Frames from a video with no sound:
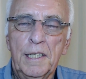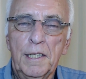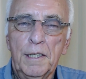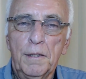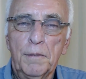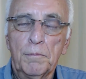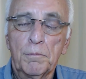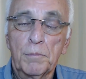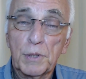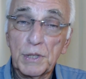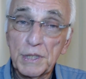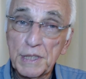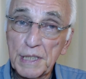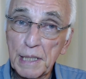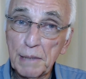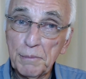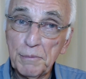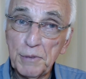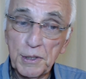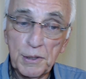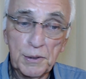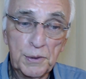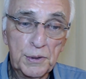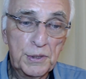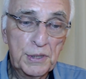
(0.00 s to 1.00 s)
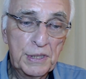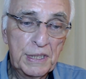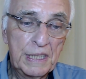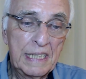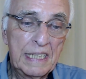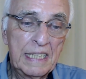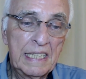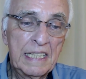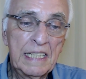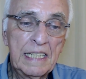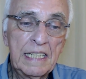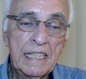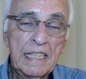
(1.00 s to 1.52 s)
Pois é, amigos,
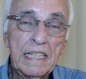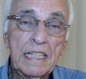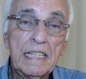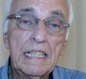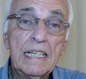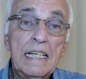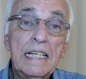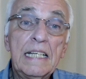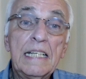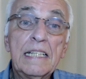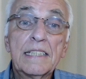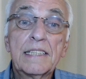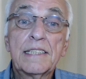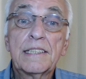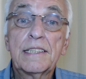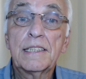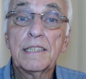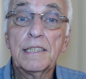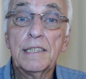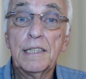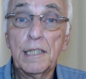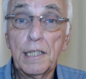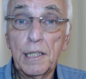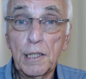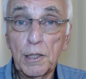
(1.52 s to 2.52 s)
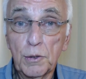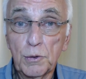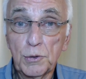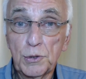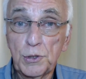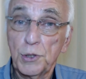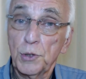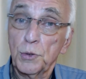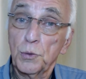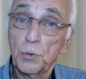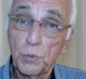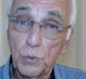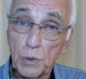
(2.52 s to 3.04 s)
esse é o
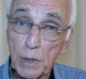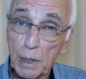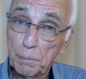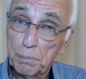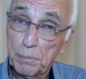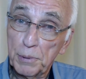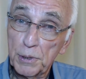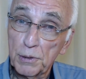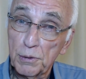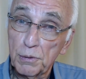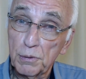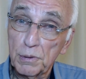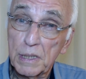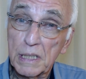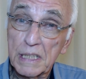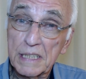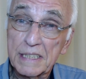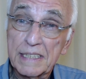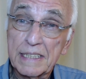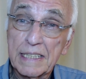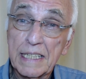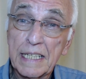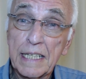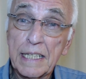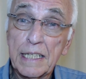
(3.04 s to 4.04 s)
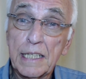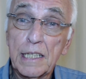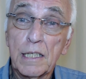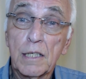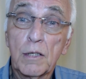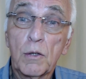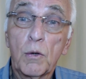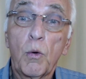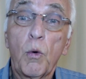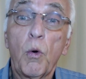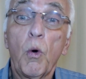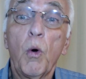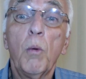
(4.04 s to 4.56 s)
segundo capítulo da série
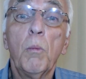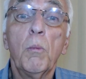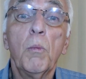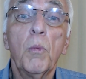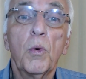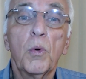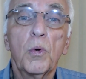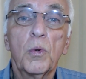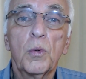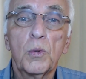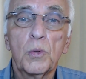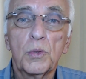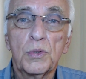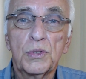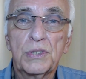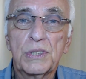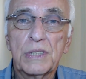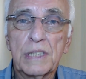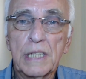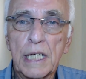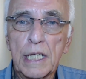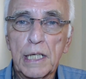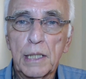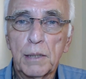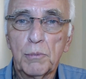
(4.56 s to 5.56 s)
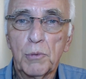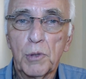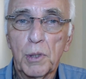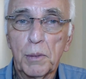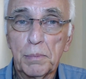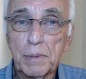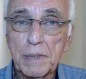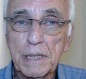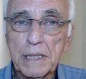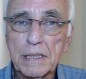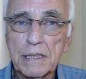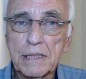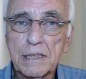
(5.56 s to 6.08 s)
Como o Cérebro
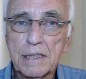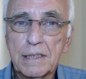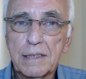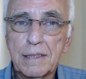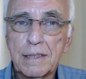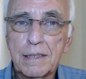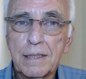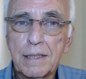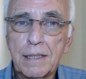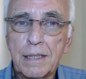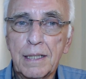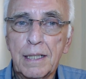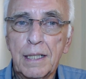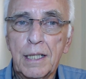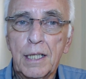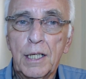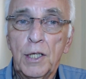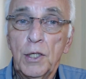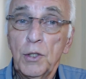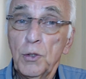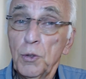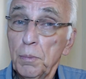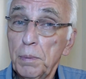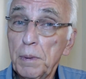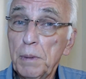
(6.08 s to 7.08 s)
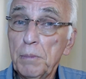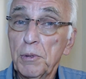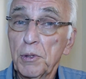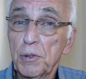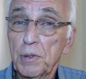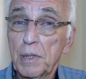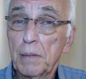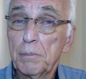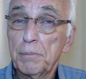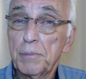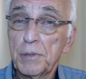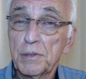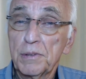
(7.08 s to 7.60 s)
Aprende. No primeiro
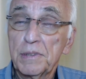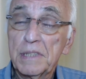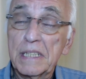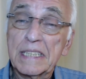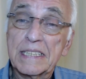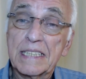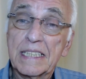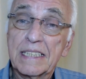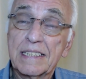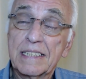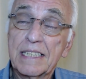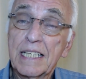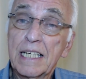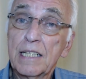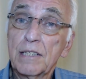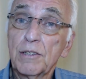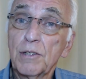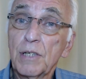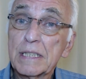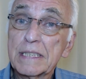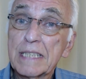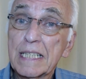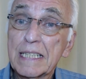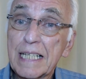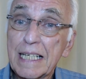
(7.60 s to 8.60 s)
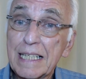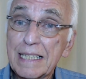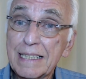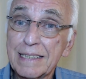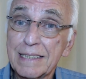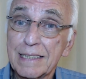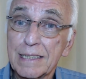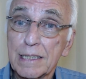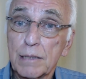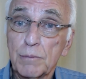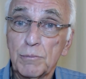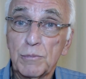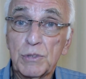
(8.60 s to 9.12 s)
capítulo dessa série, nós
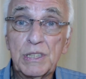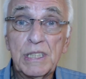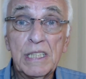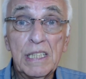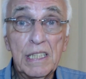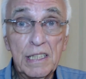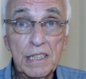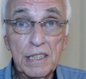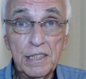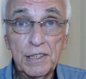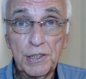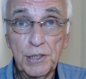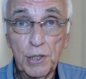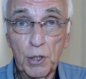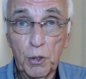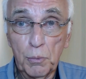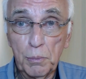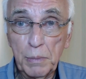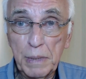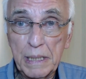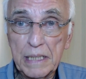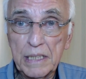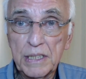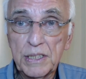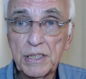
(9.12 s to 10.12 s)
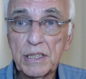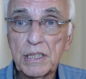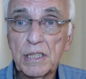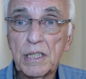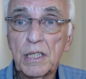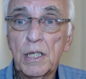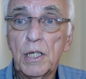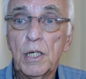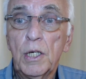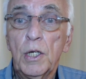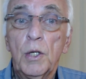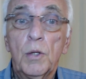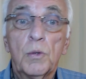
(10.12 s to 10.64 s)
analisamos inicialmente
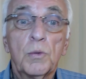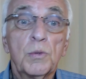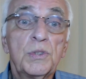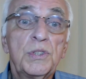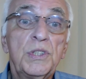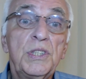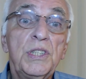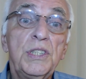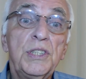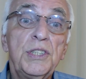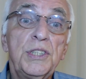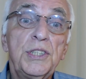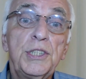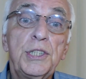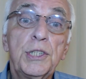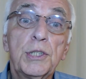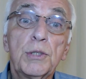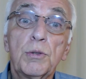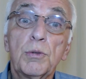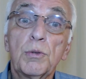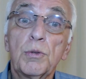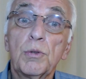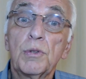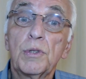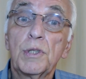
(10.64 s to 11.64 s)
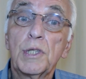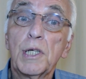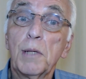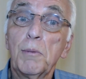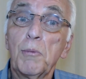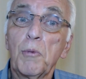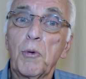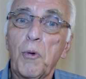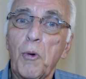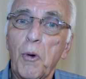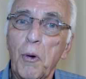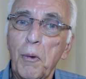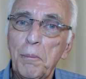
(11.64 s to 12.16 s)
o sentido do
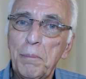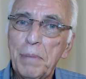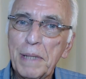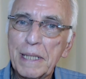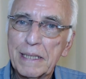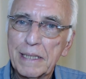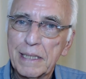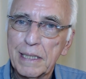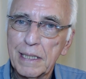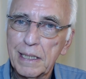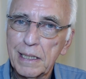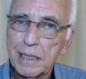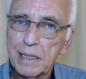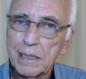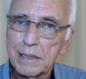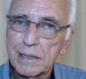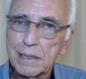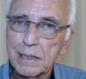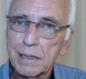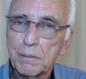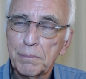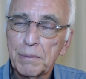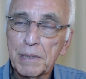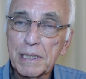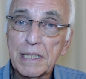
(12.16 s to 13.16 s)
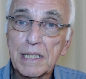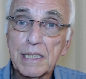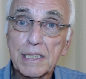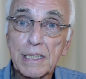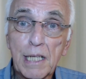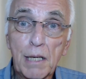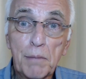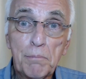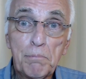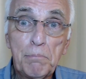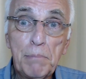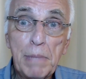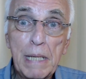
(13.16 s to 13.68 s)
termo competência, para
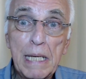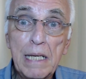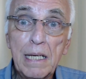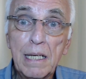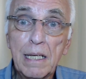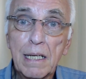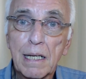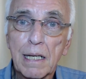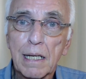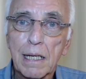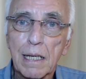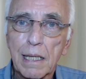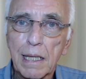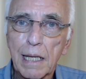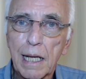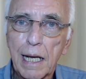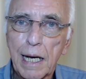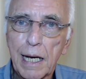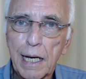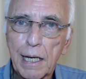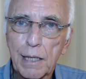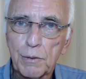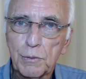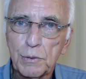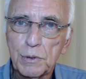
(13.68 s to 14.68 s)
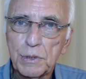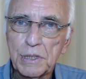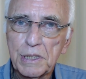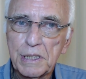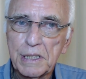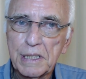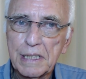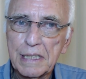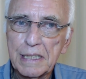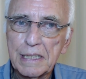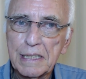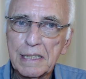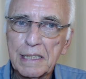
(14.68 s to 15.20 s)
deixar bem claro de
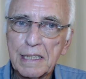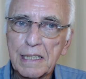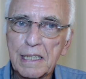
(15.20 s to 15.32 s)
que